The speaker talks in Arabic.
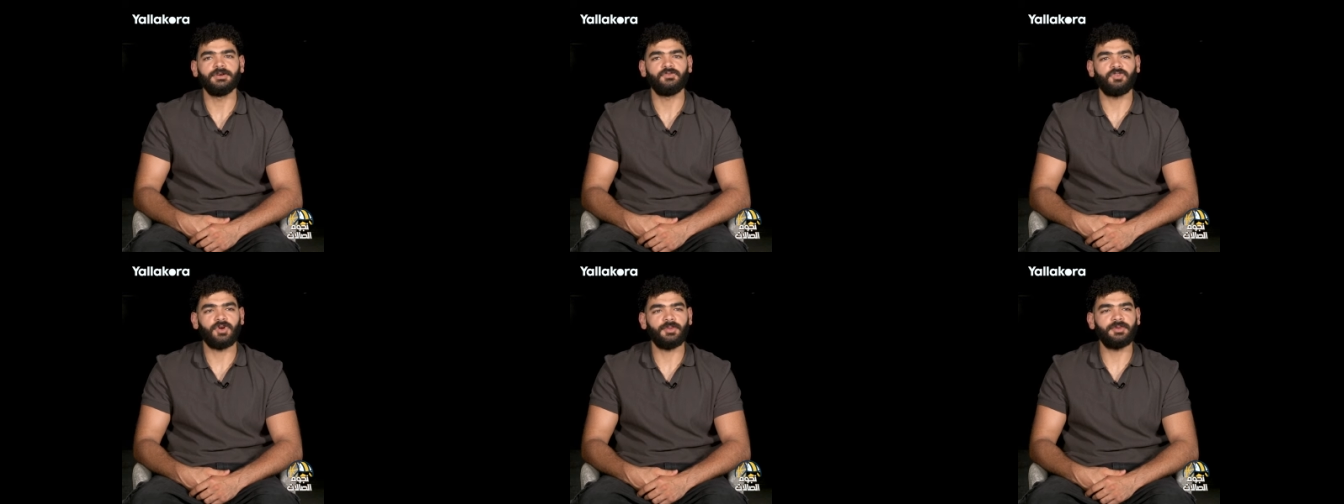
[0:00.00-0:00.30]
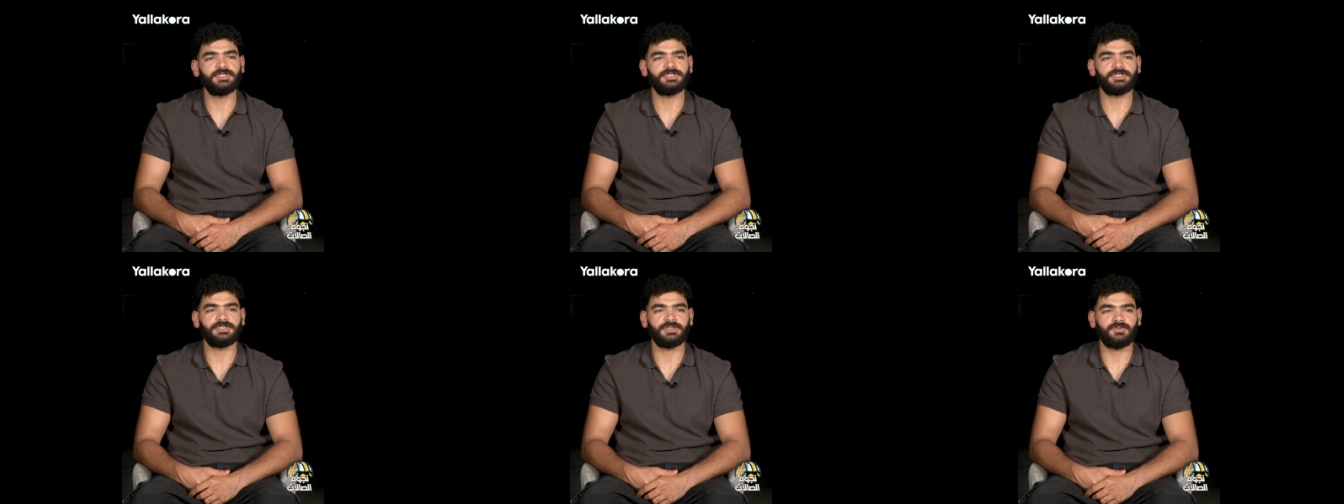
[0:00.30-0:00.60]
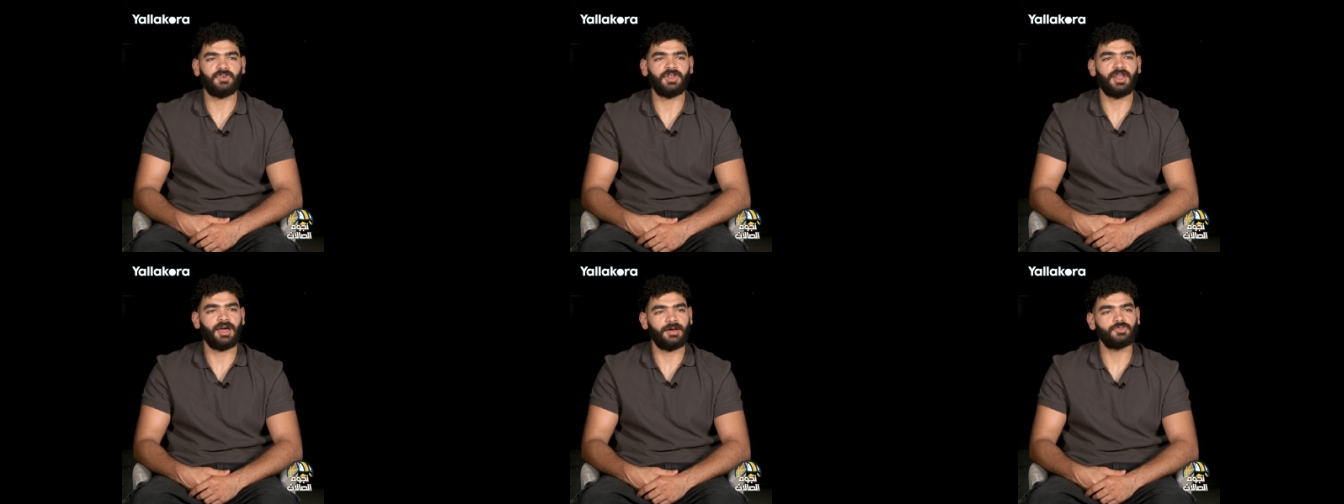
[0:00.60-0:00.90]
فبس
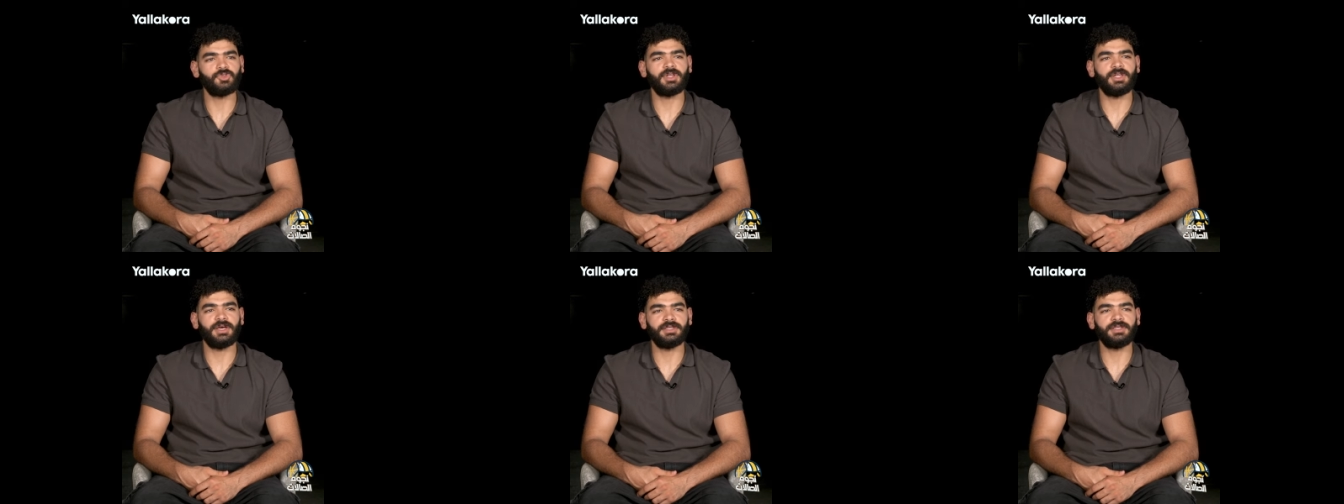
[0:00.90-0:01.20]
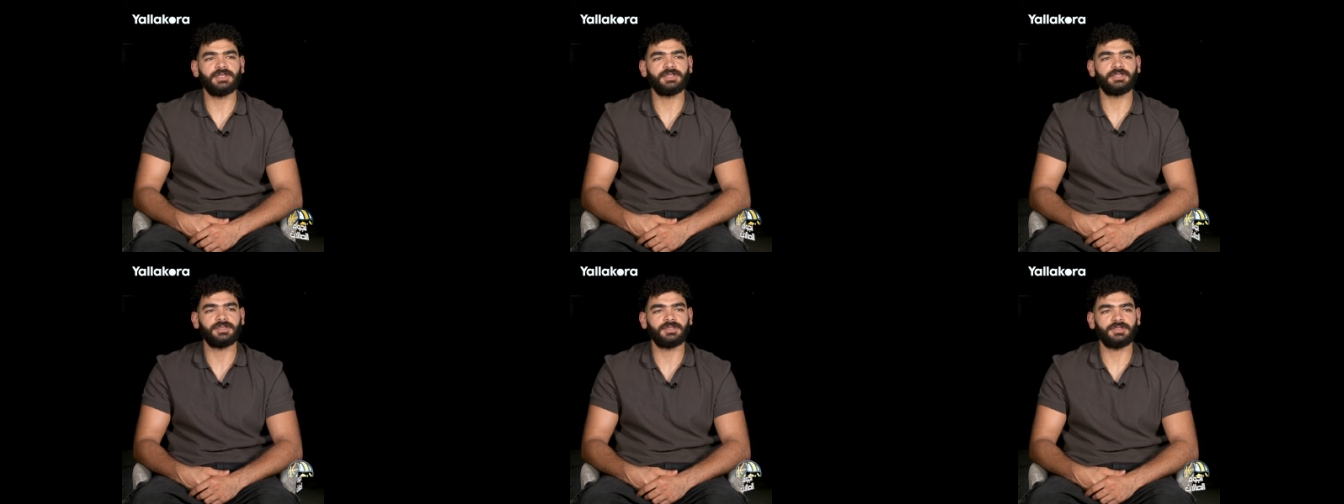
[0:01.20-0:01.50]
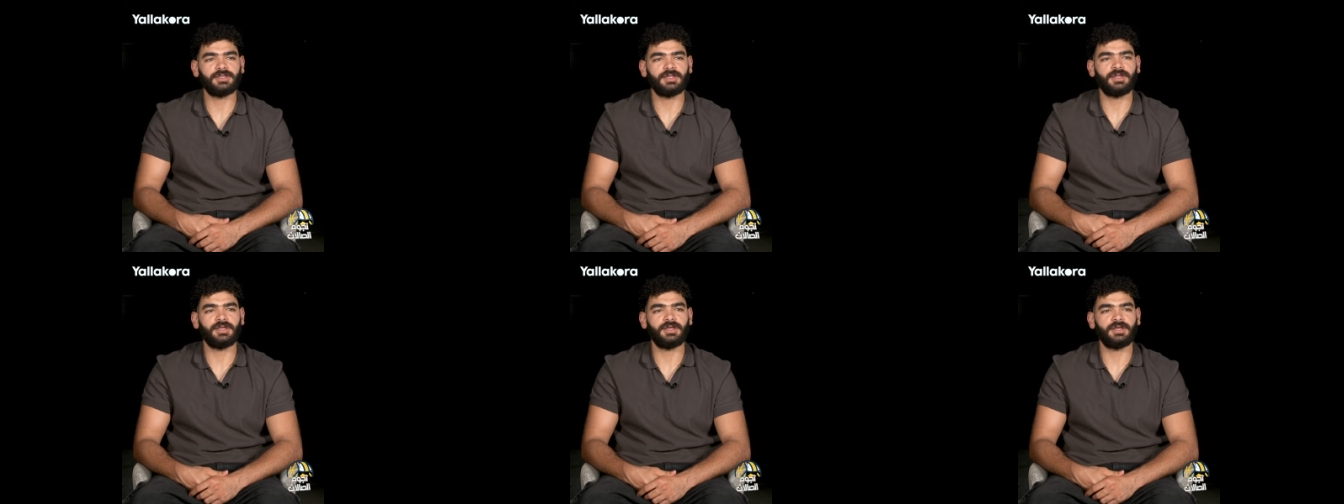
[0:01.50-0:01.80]
فالحمد لله قدرت
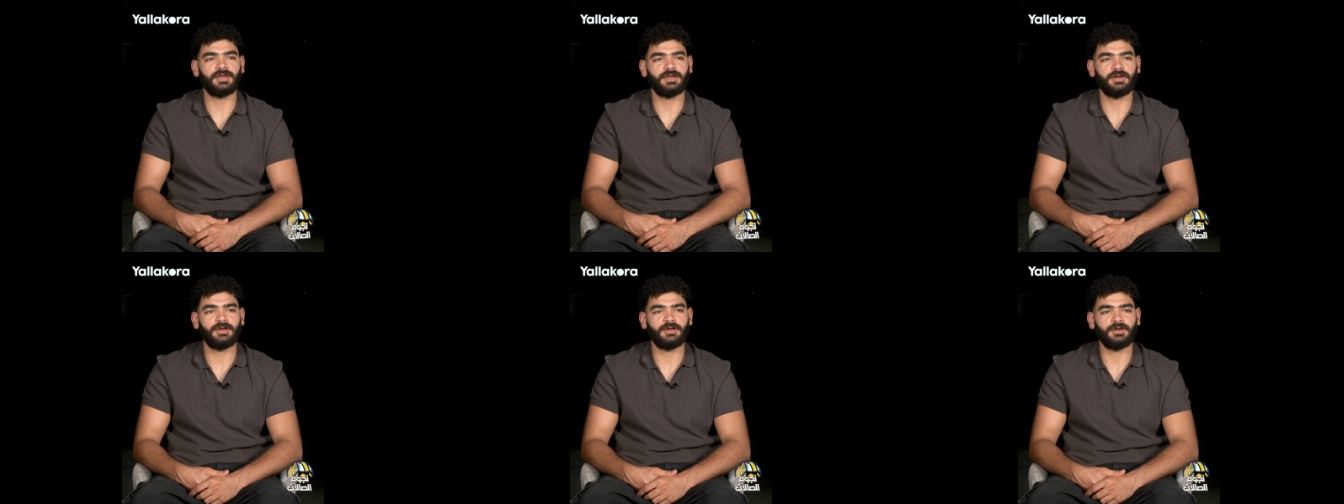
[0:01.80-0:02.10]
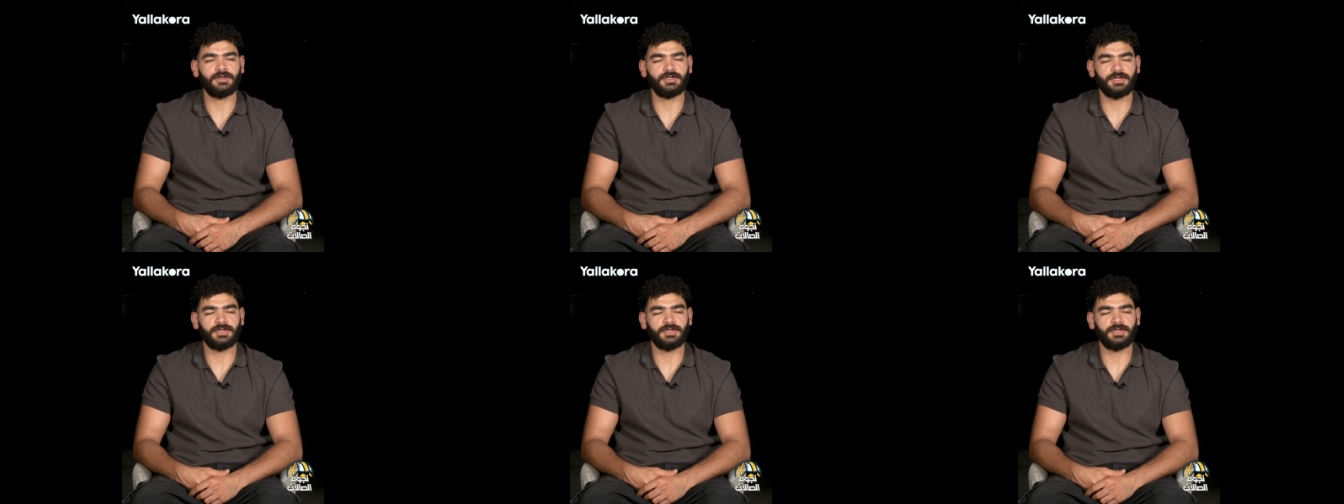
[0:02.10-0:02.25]
ان انا